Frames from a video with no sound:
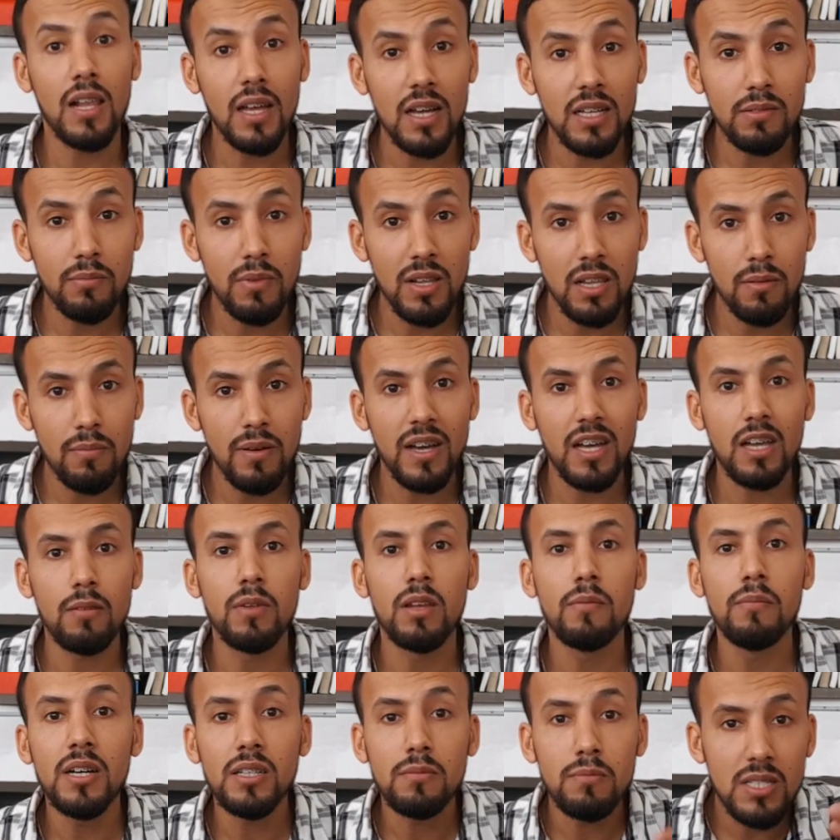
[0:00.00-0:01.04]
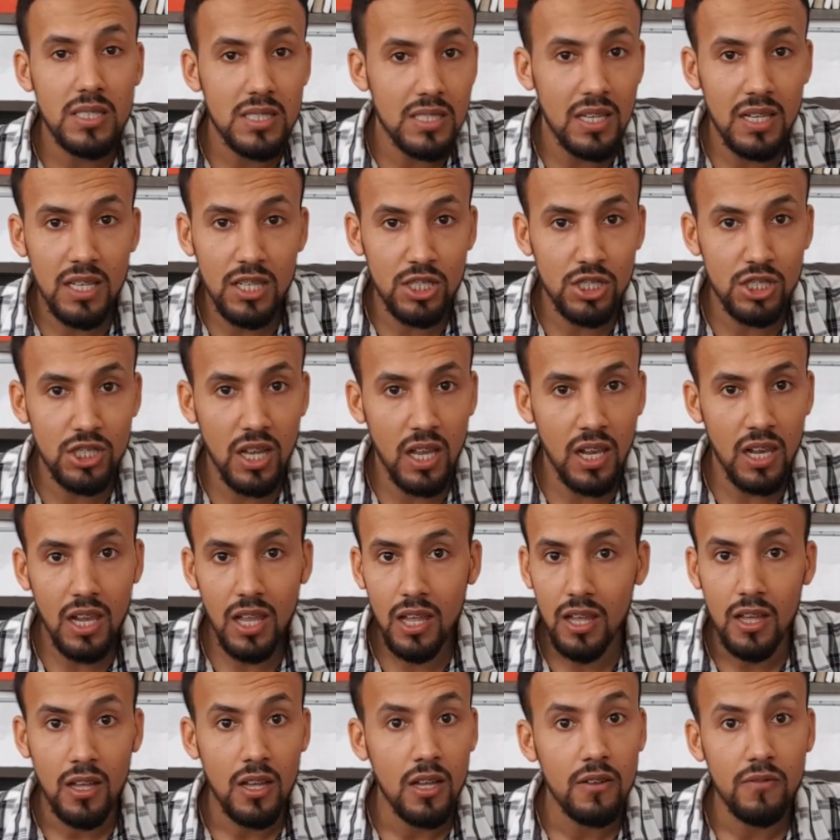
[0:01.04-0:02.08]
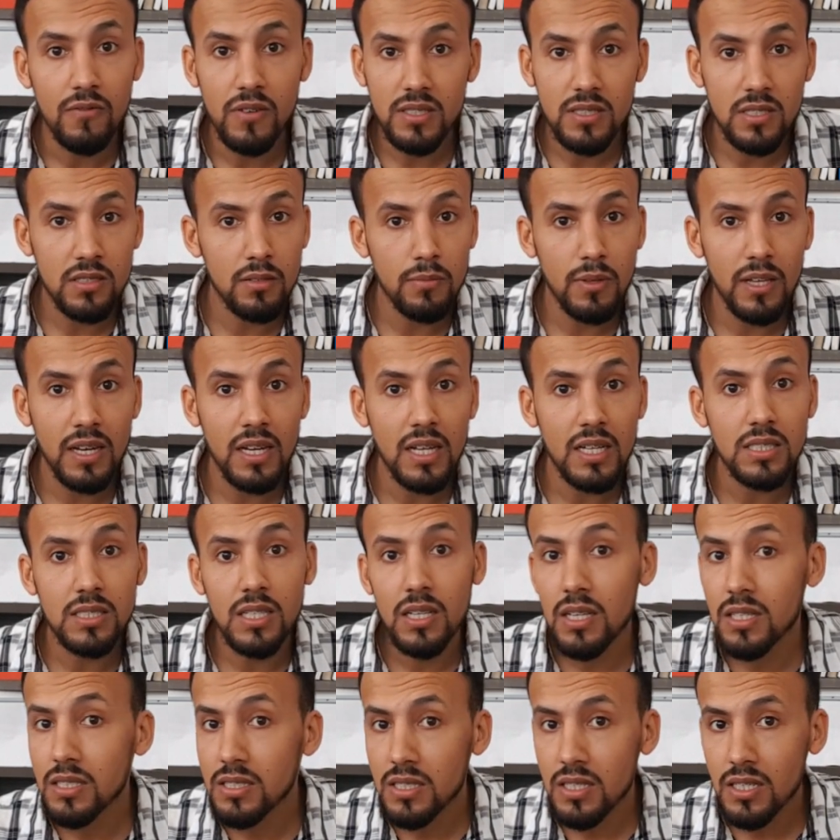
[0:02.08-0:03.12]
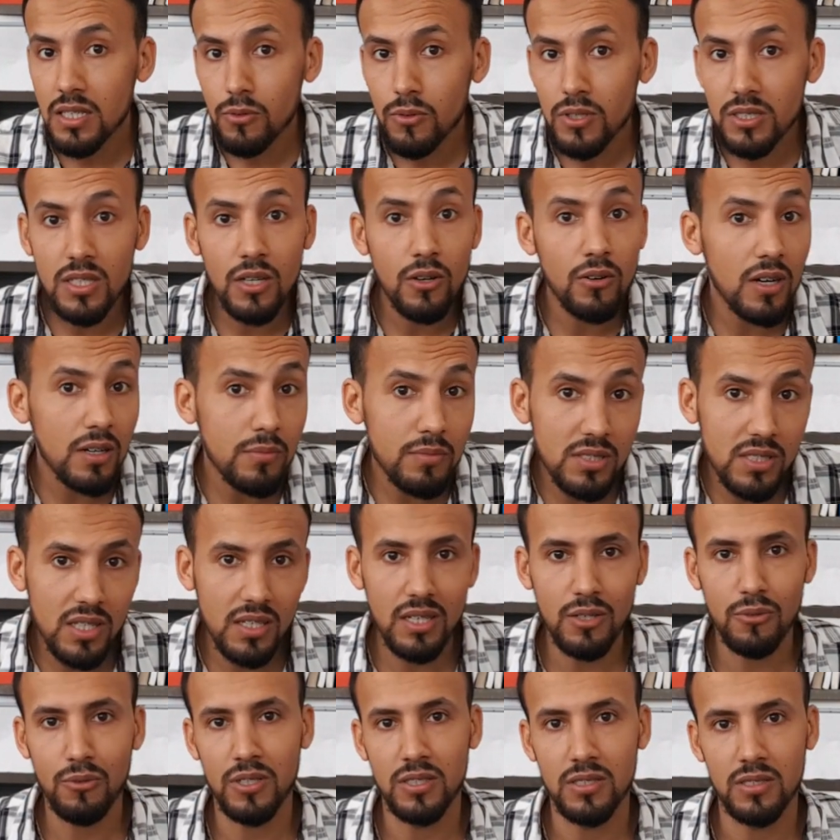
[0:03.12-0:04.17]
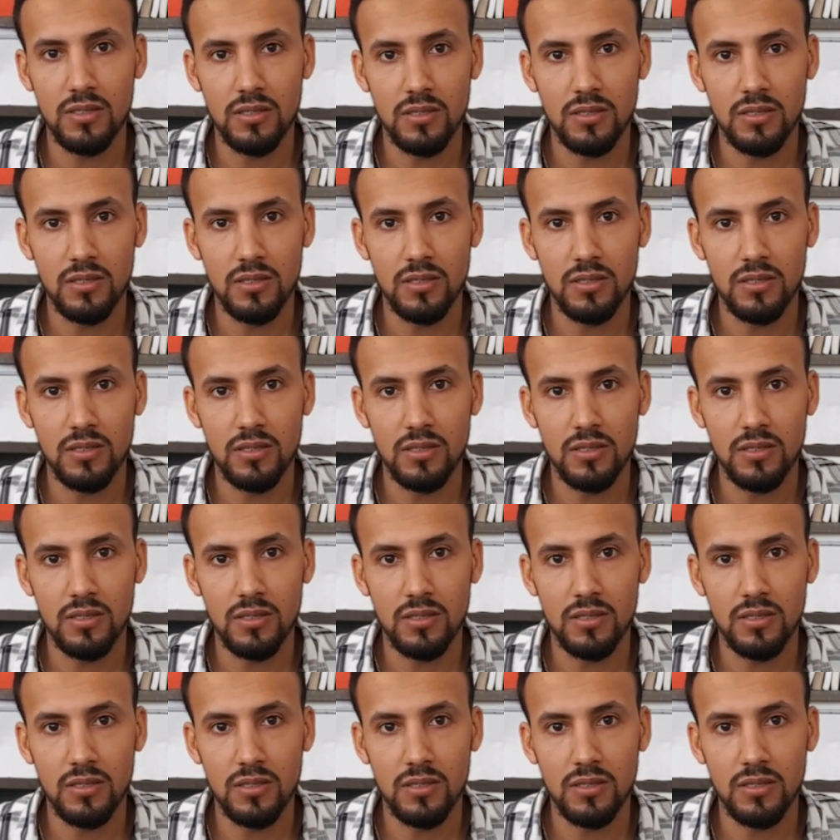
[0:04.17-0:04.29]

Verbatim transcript: الخدمه اللي باغي من بعد ما تسالي ان شاء الله فتدبيرها ثلاث سنوات او خمس سنوات